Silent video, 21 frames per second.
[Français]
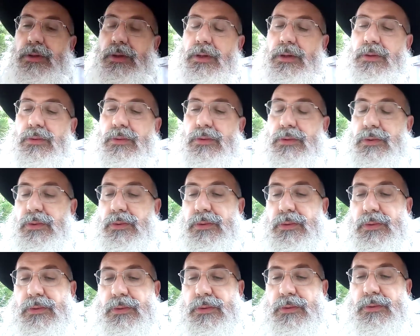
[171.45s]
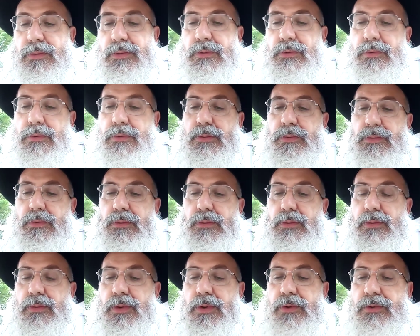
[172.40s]
la notion de, euh,
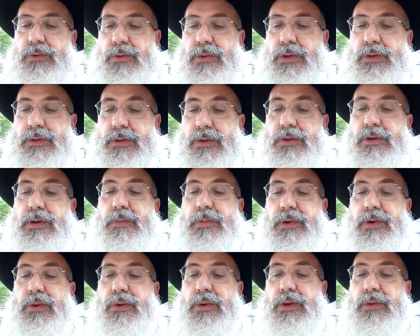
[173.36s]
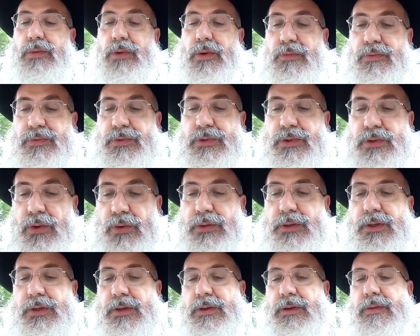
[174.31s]
où les anges a priori doivent
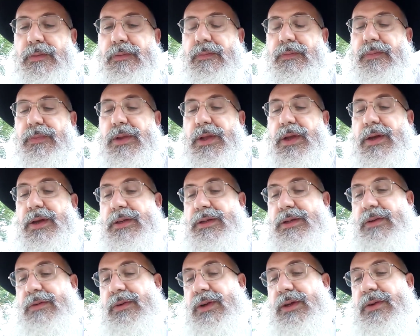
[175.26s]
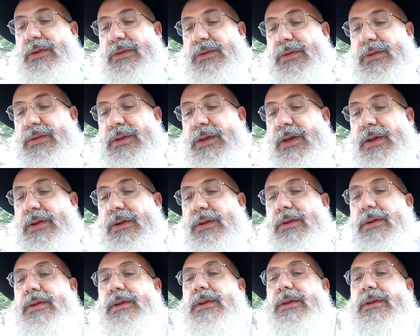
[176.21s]
sortir. C'est vrai que sur ça,
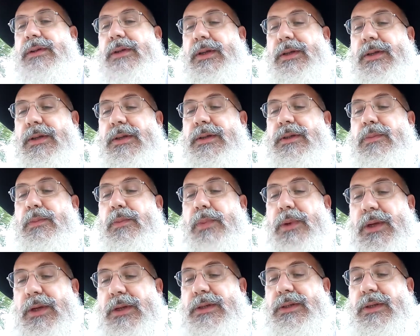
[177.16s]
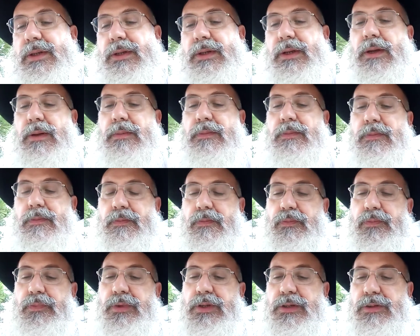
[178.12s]
alors, certains disent Betsetrem,
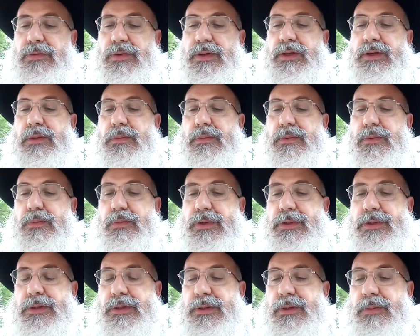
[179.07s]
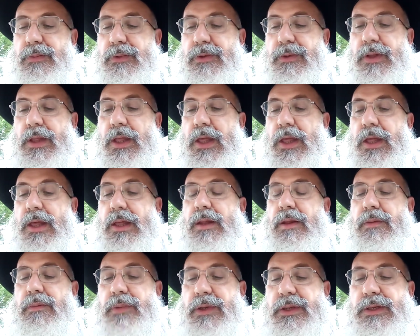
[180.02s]
les Sfardim plus précisément,
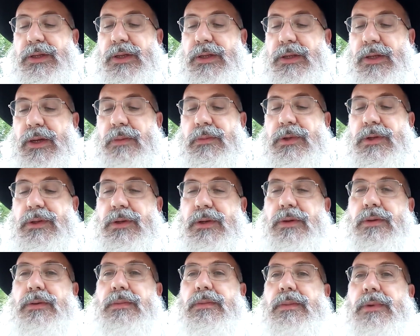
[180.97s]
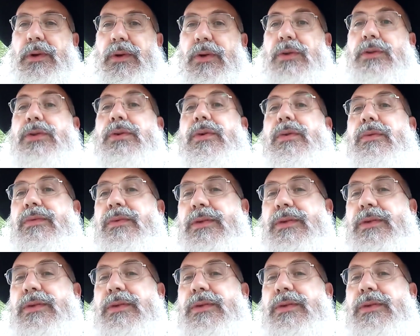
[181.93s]
Betsetrem les Shalom, lorsque vous